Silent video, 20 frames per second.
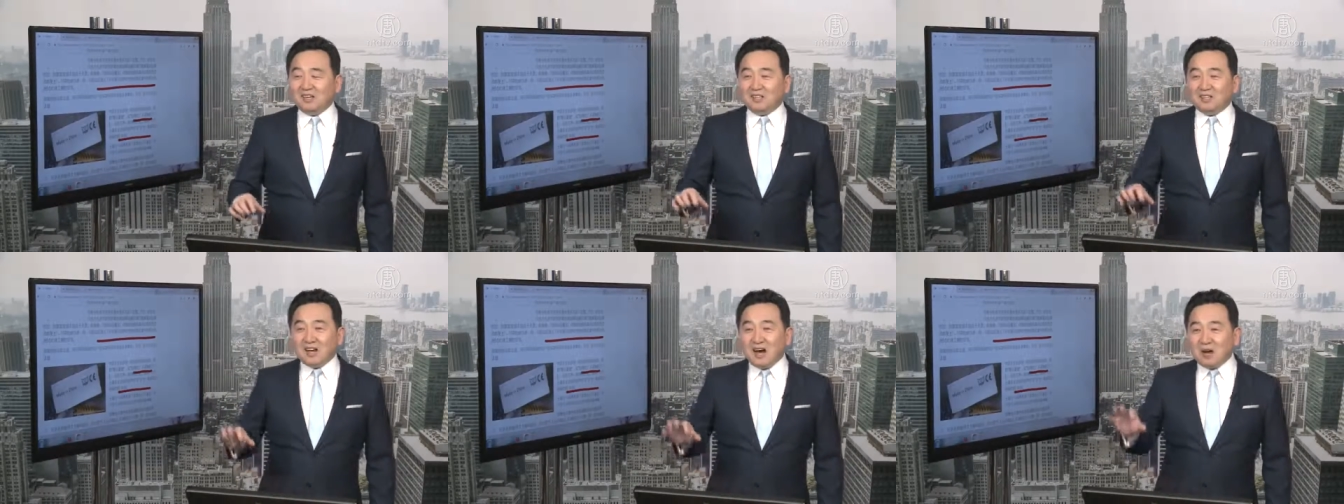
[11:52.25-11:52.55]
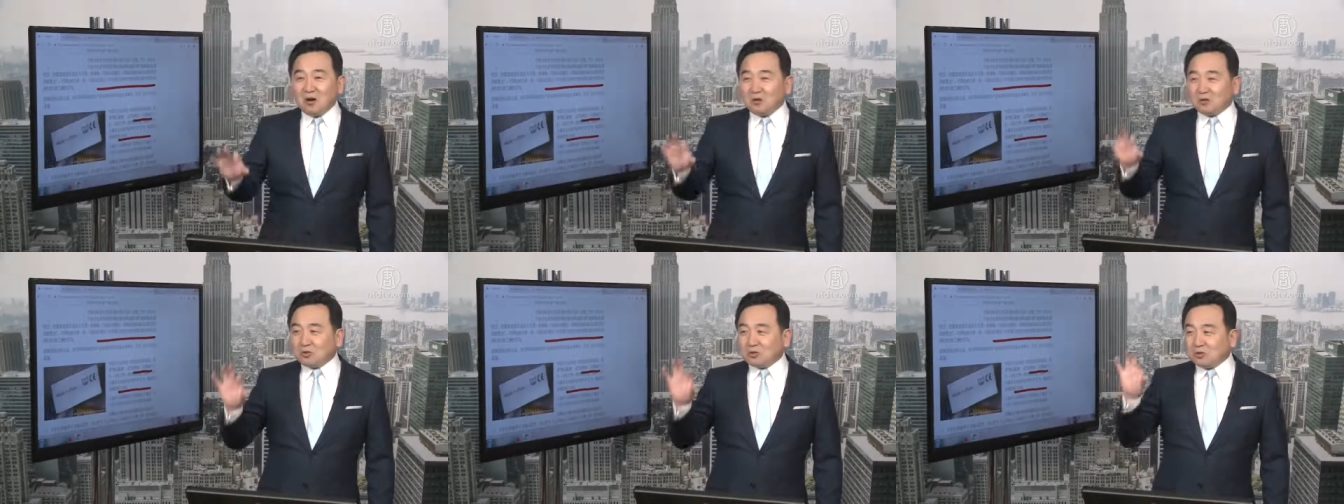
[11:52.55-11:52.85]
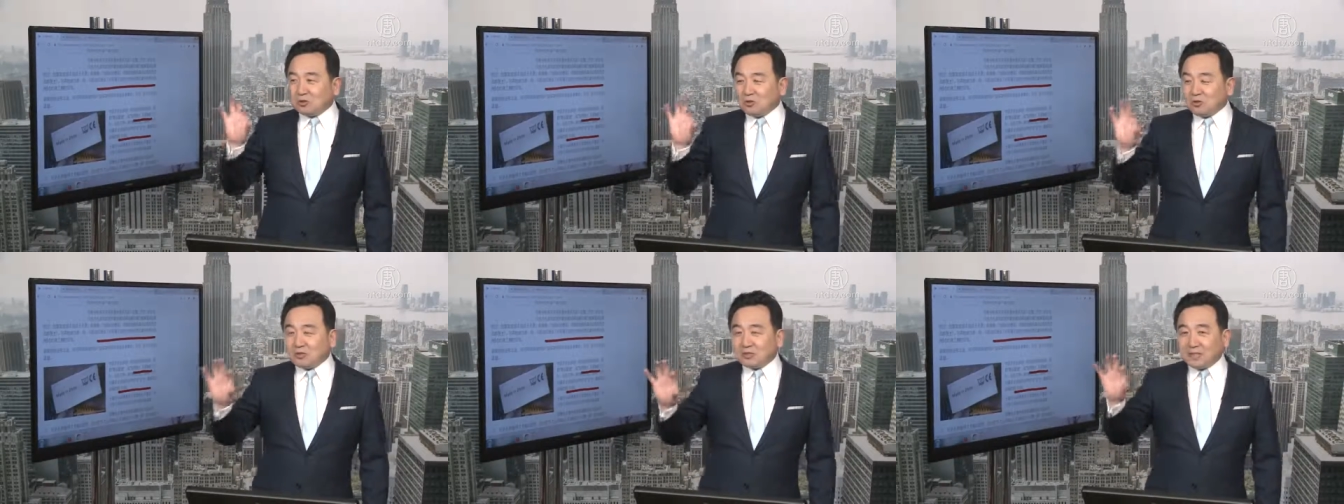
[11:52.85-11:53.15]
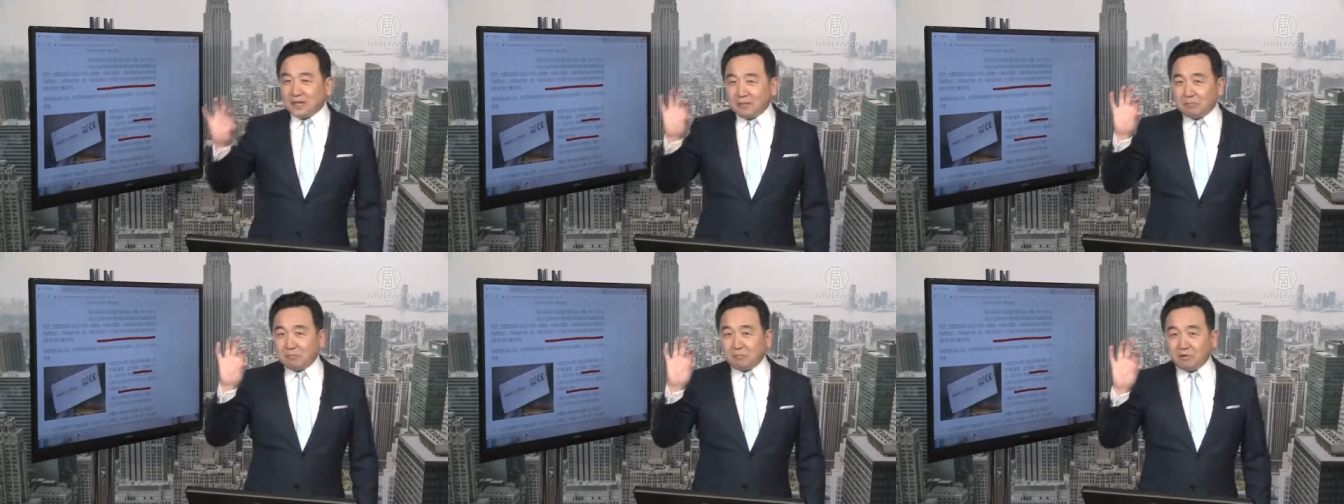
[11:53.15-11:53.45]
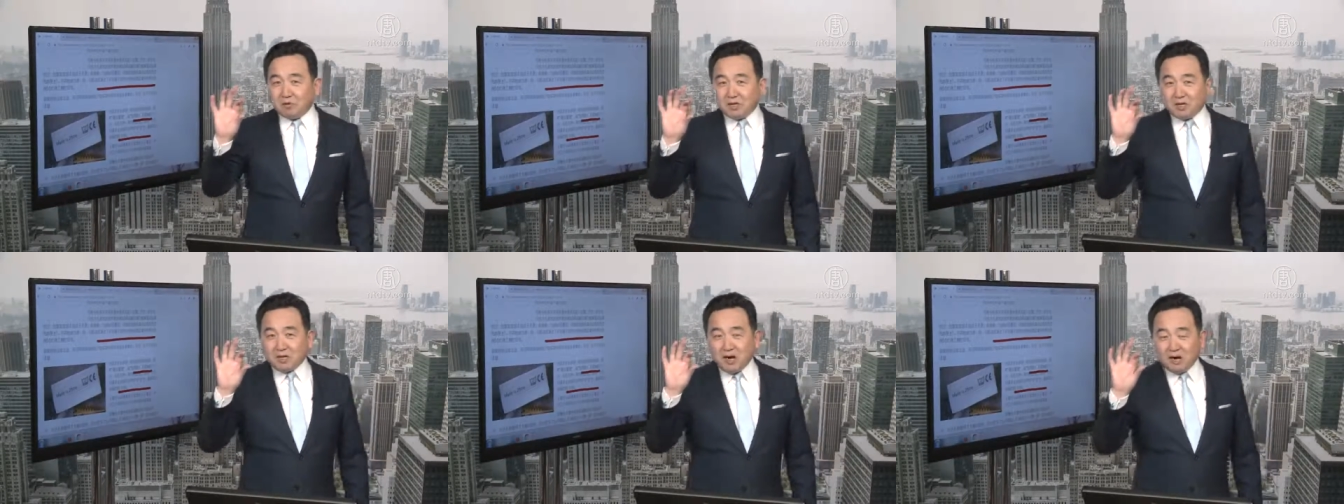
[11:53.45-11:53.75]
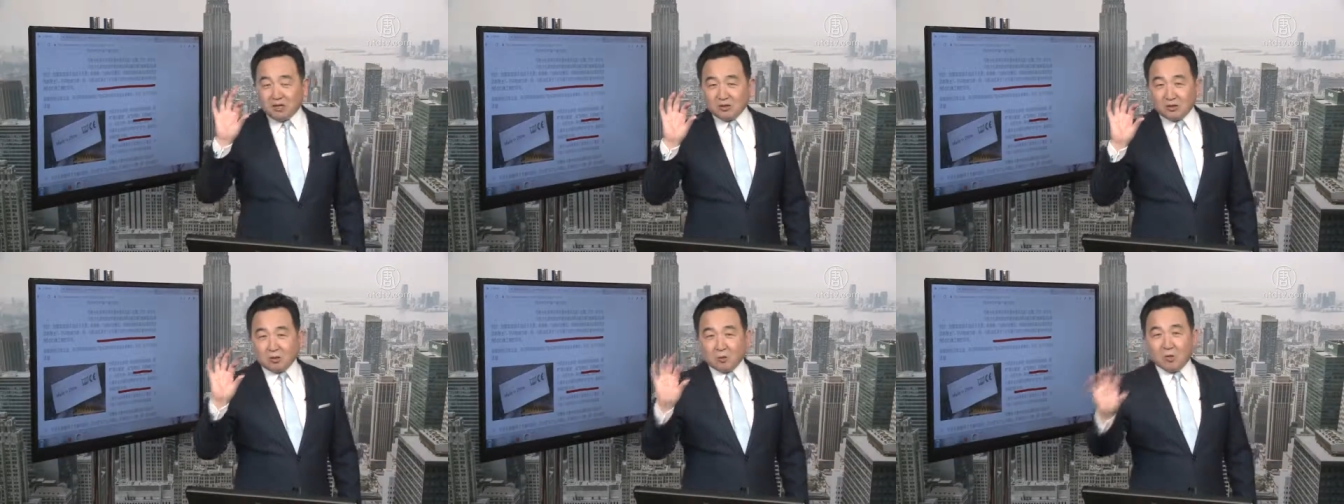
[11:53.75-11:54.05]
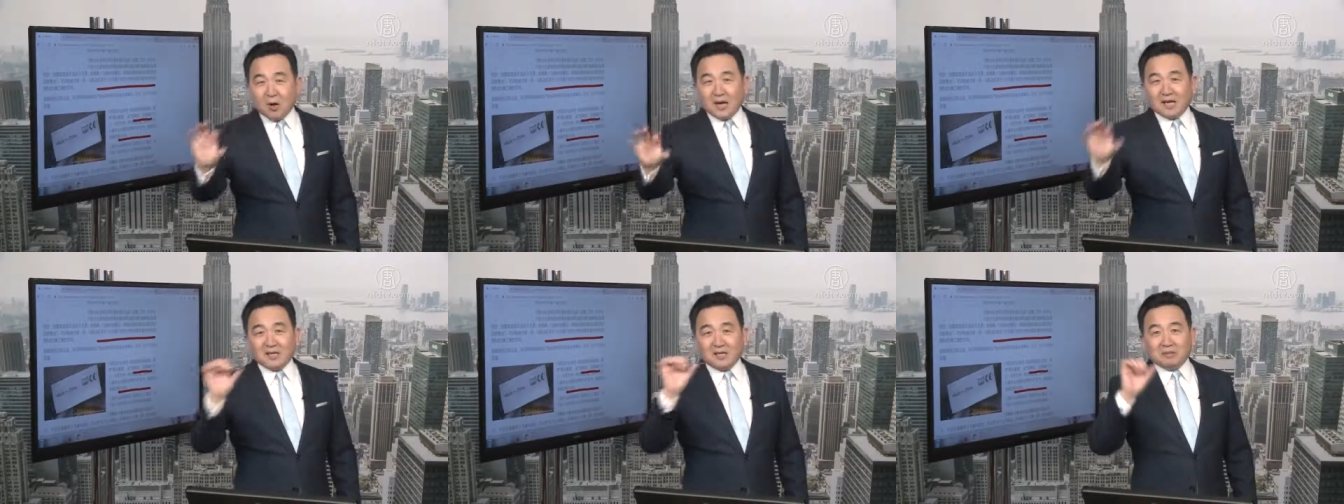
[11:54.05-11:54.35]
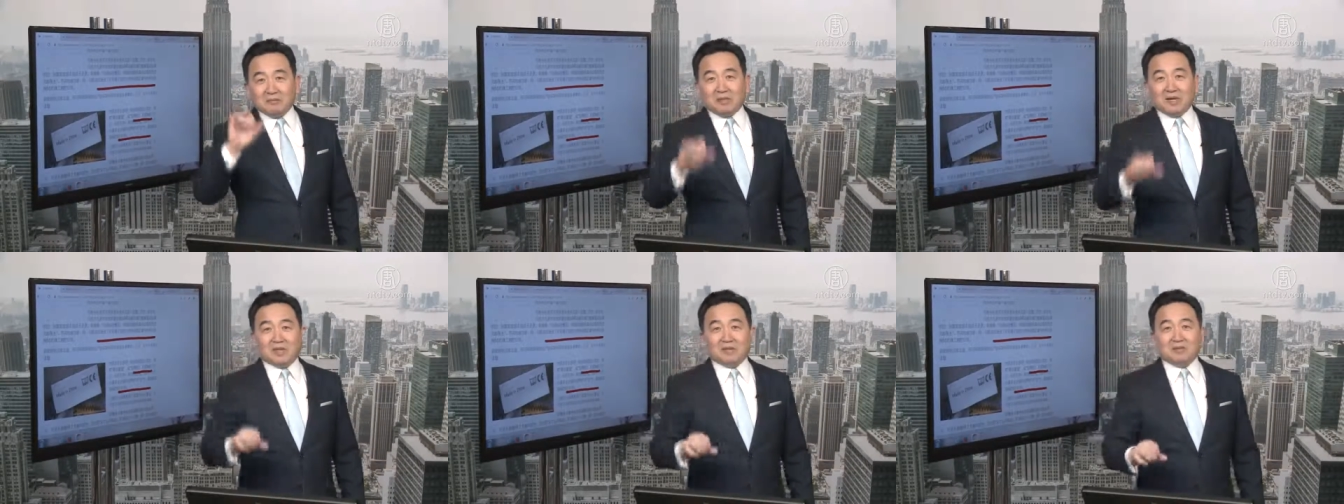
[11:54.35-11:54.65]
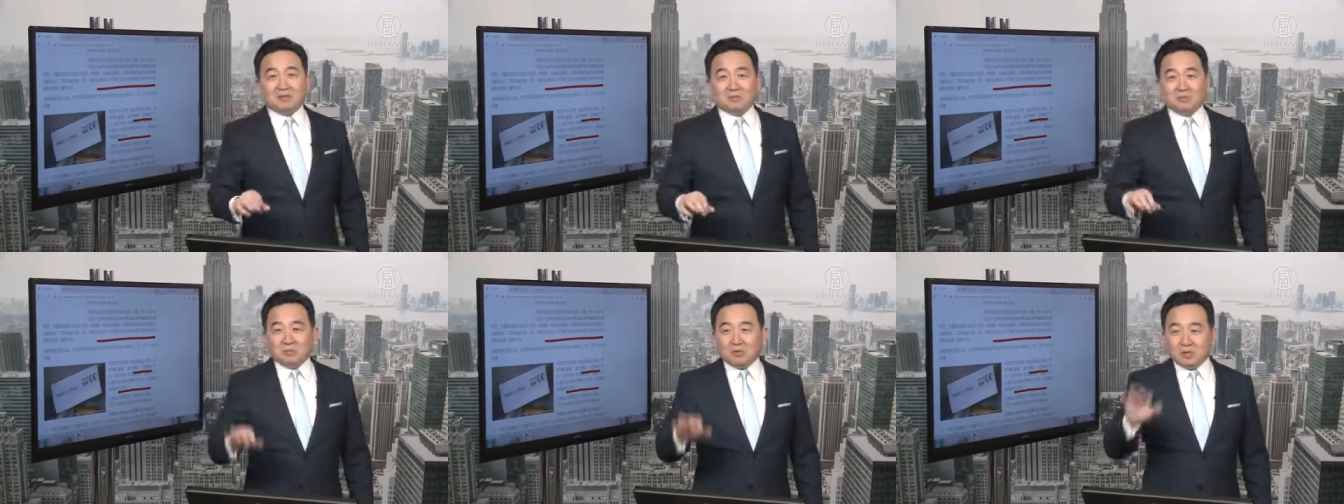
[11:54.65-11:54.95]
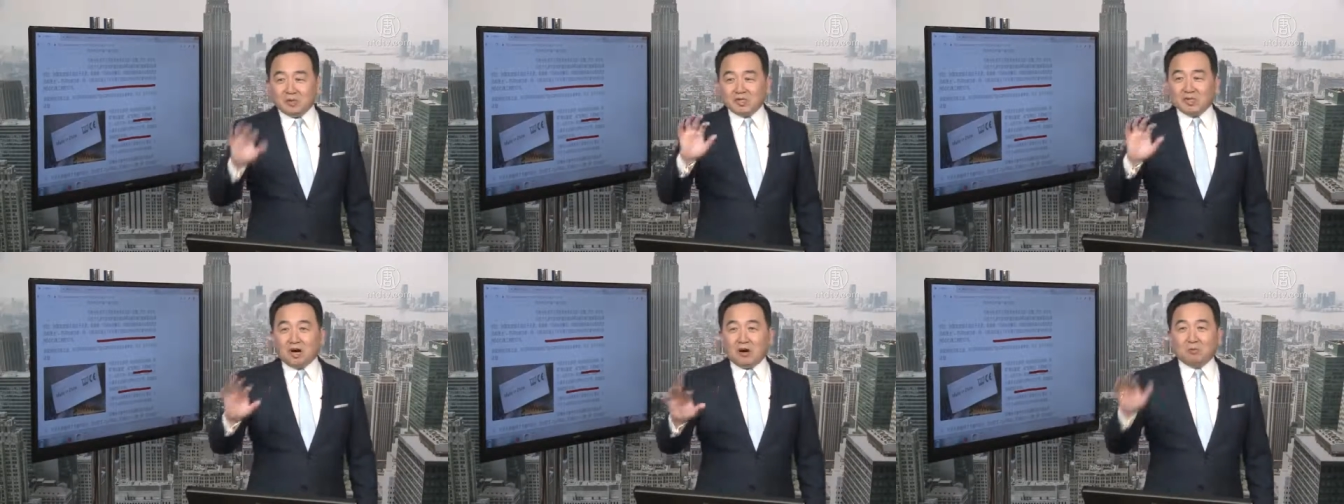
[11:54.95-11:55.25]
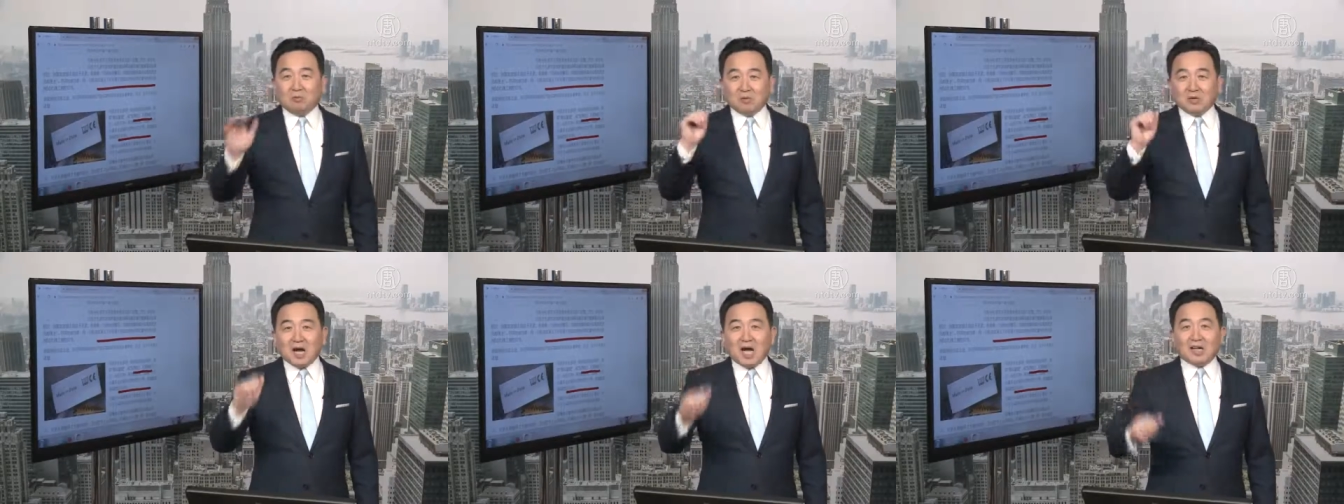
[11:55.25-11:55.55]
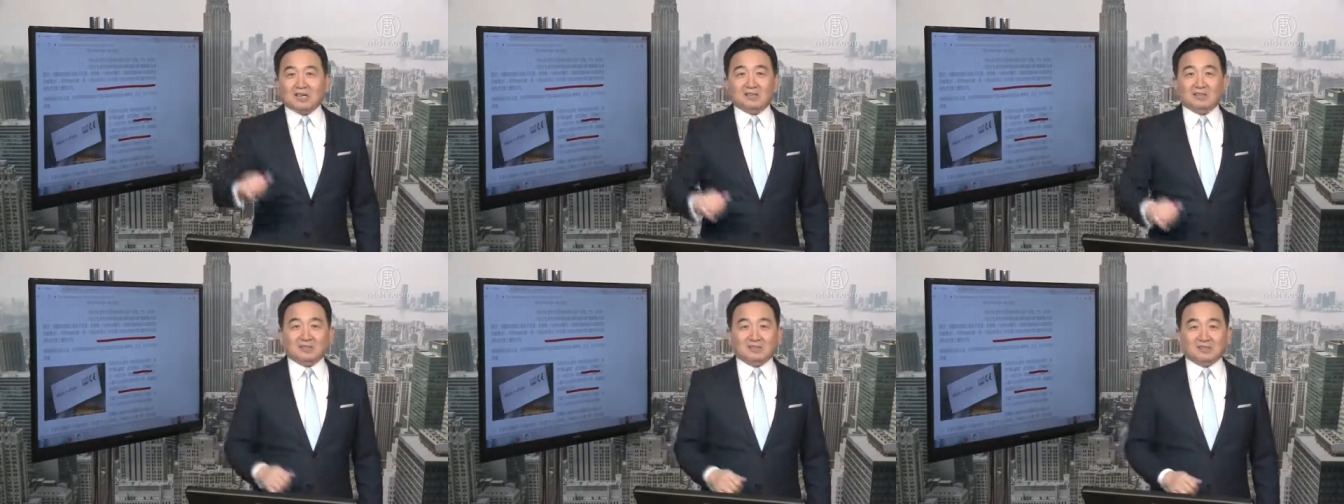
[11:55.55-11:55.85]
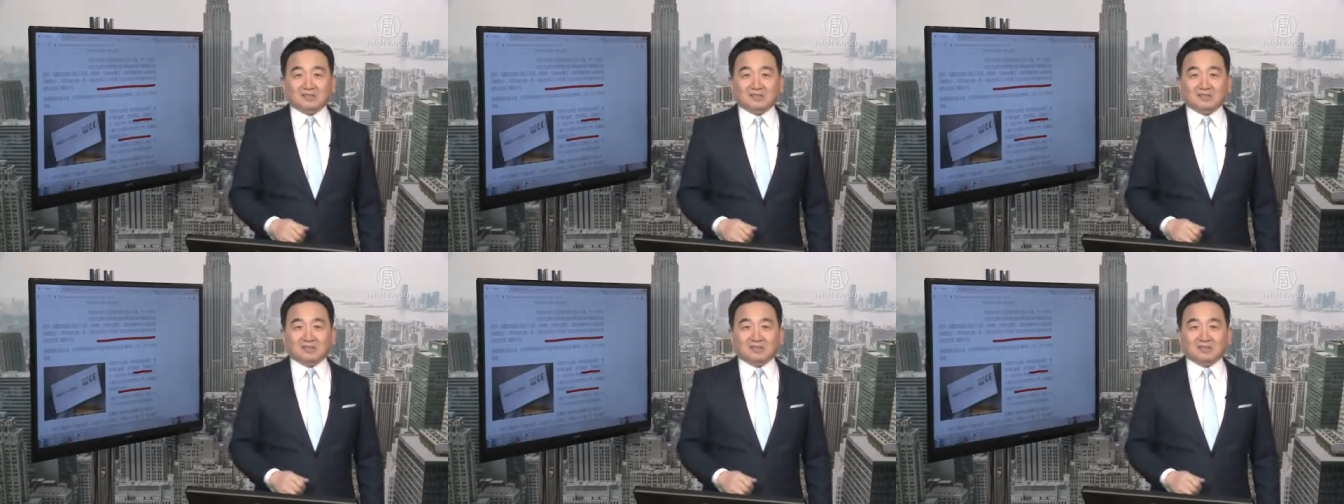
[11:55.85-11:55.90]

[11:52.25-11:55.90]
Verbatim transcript: 然后坐在伯邑考的怀里面，伯邑考不干了。